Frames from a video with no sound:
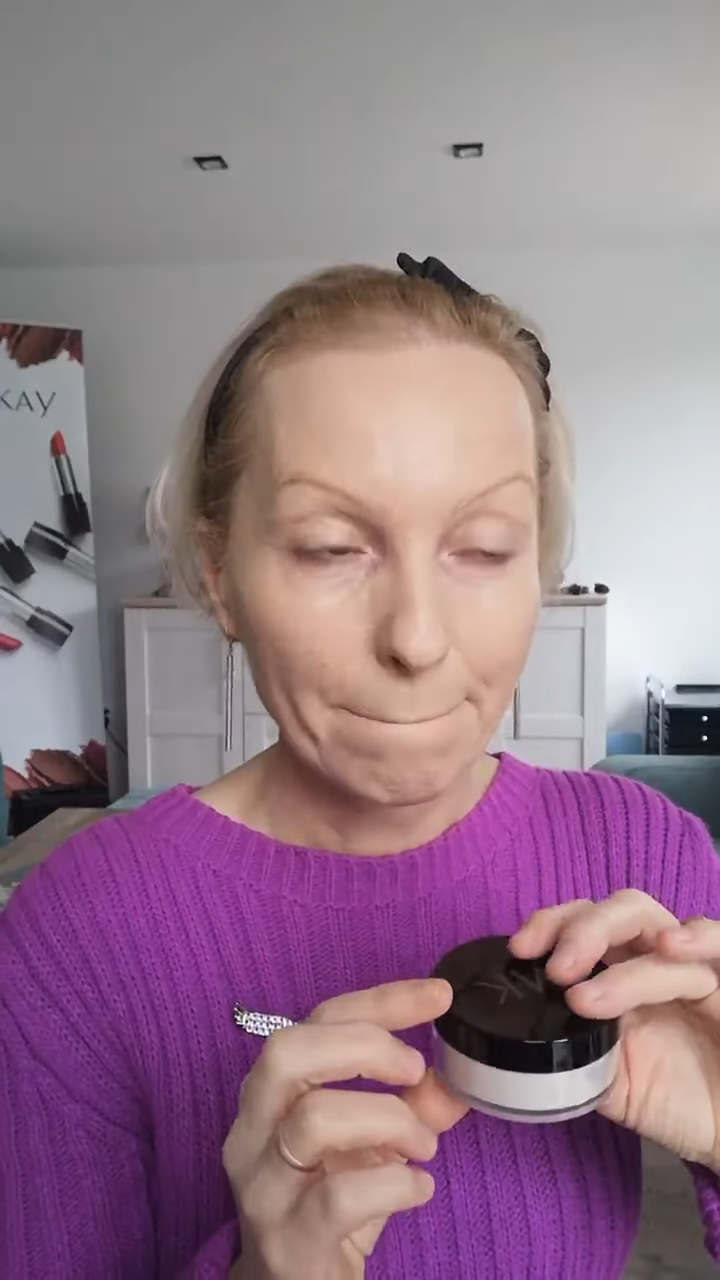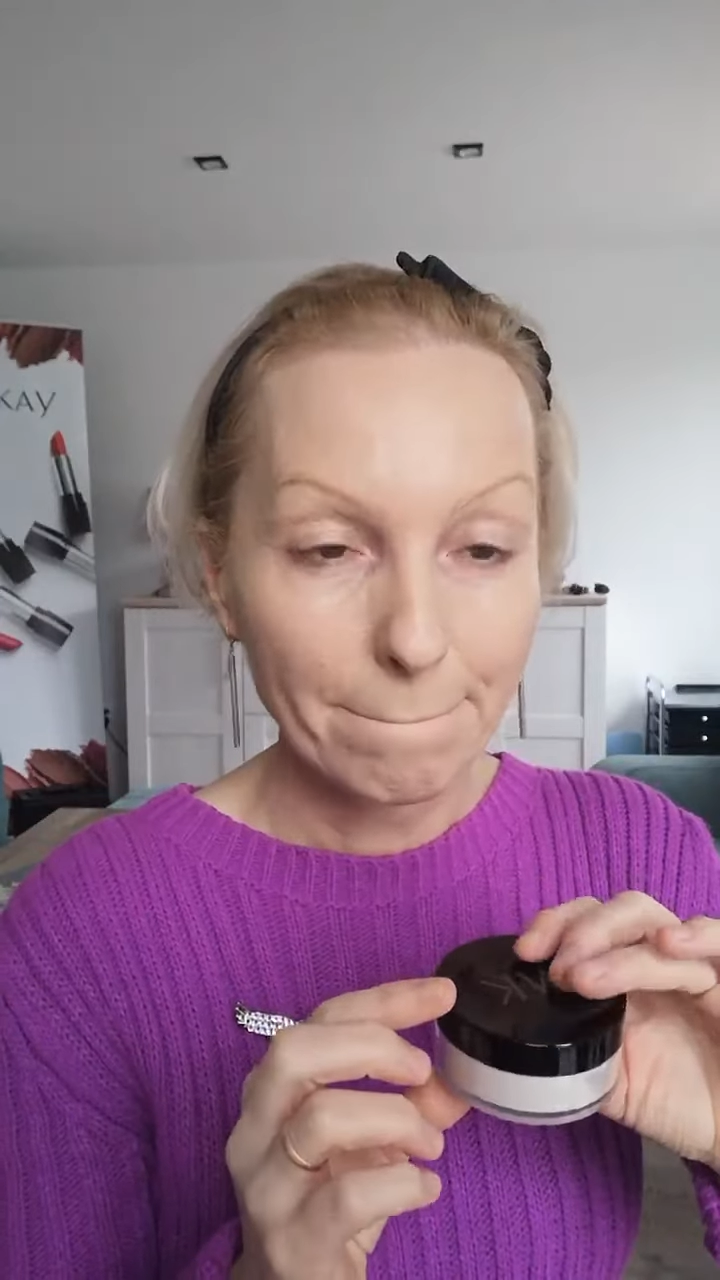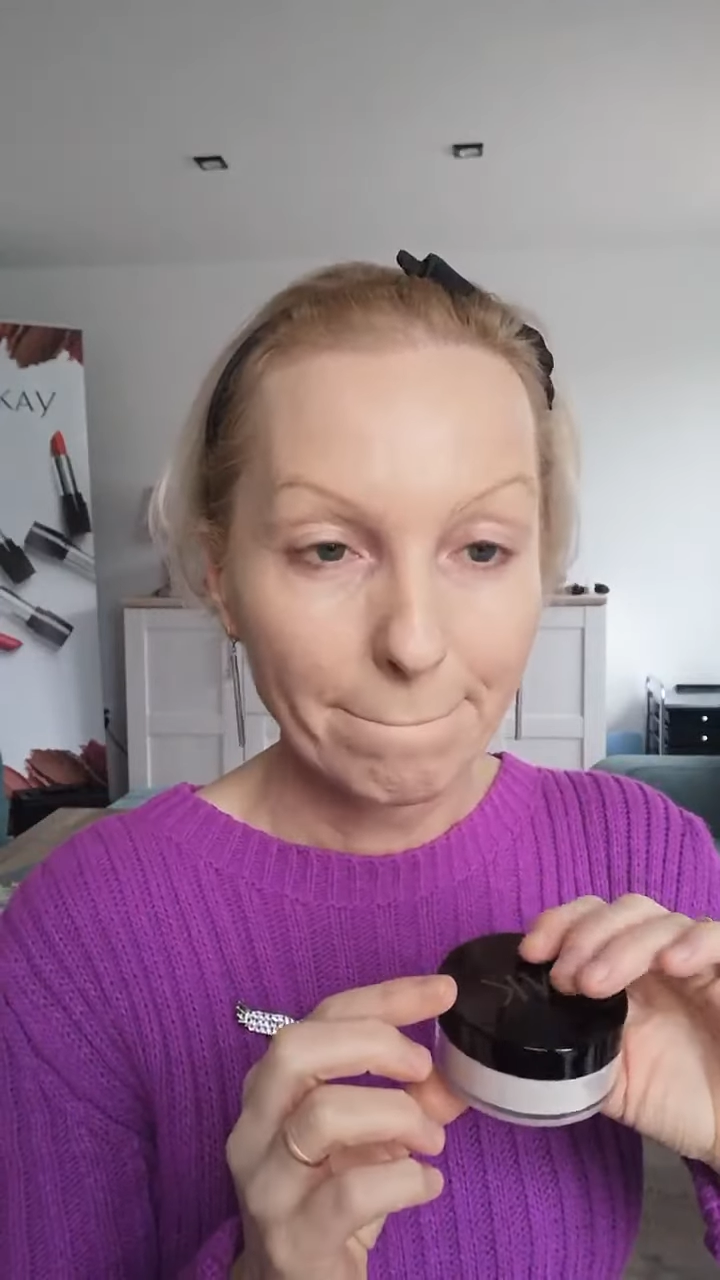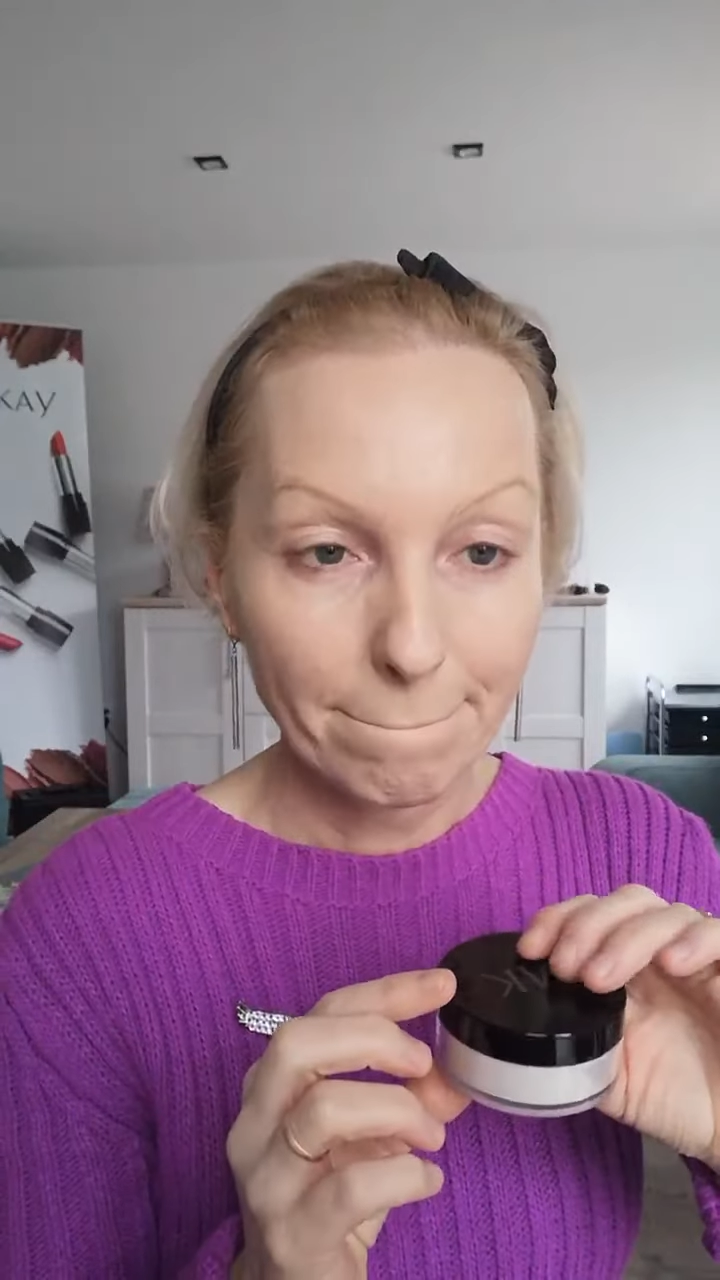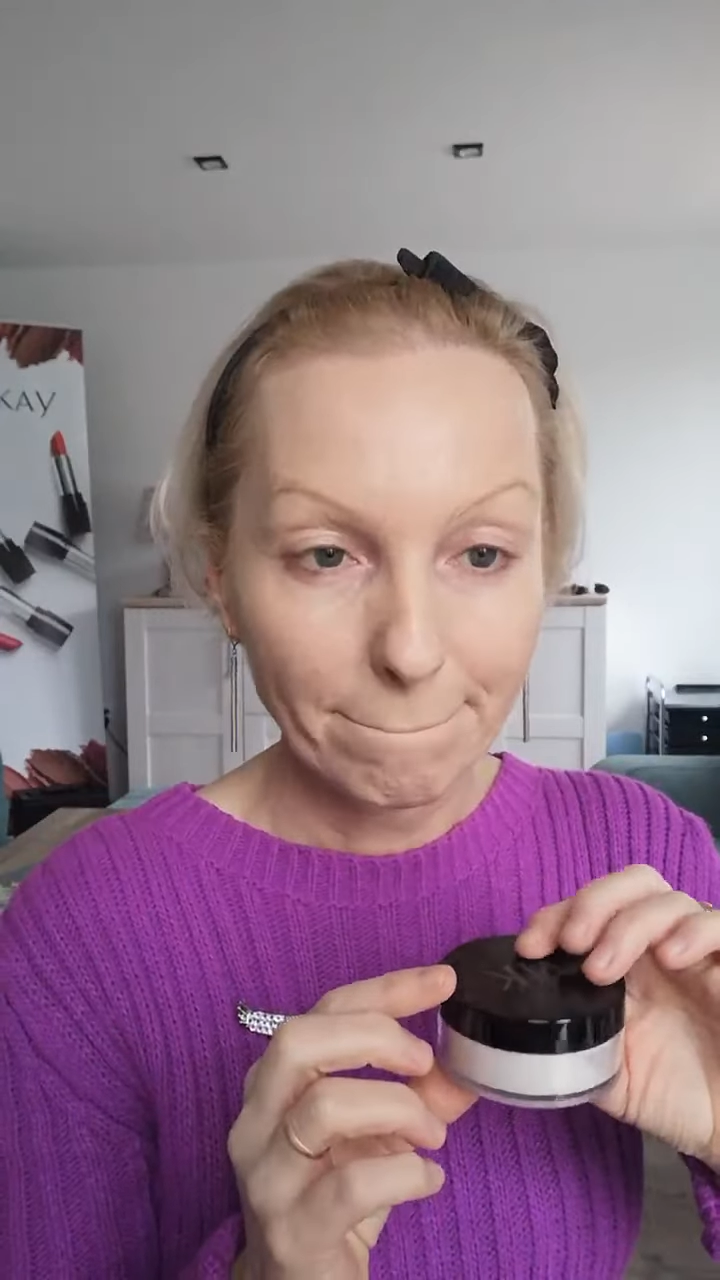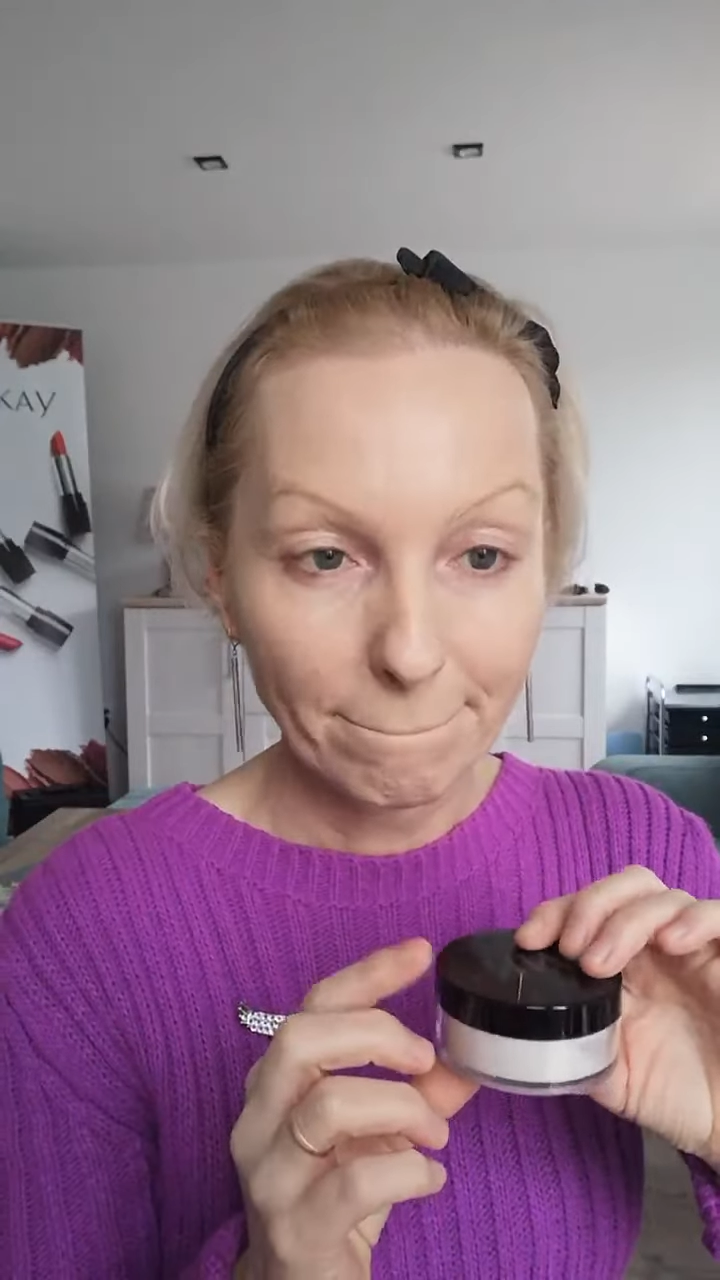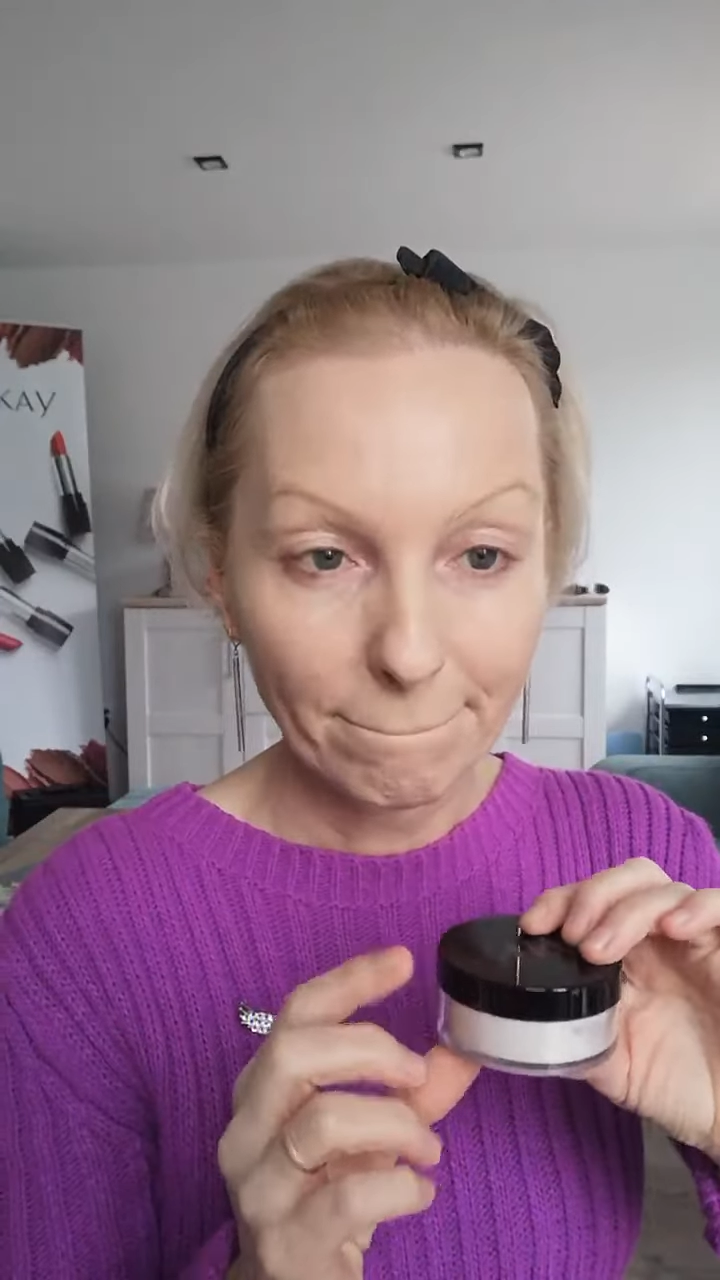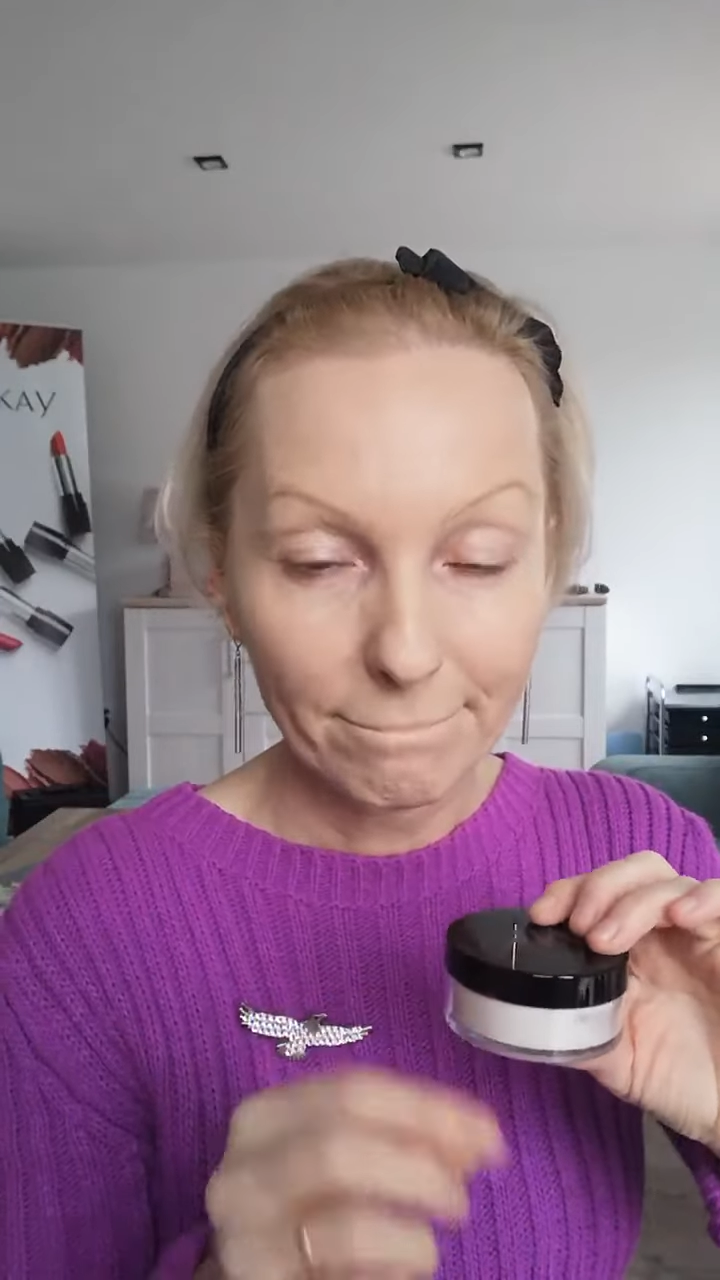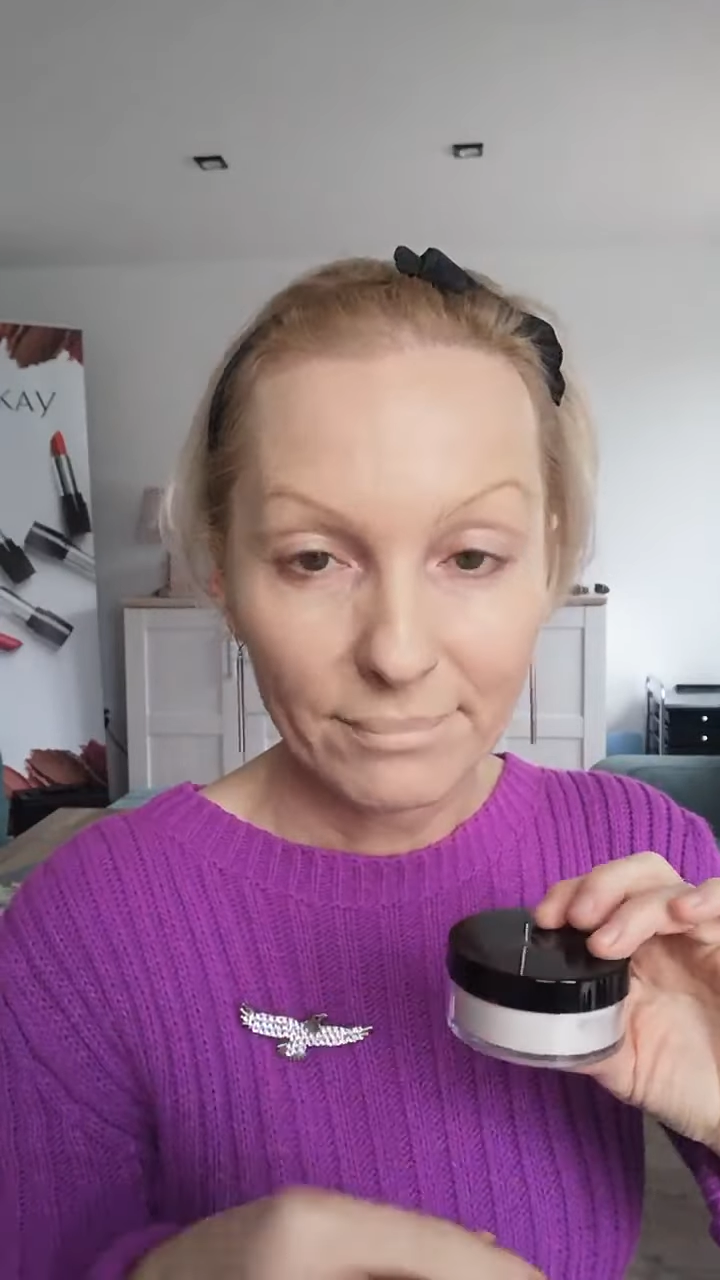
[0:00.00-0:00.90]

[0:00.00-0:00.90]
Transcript: mm,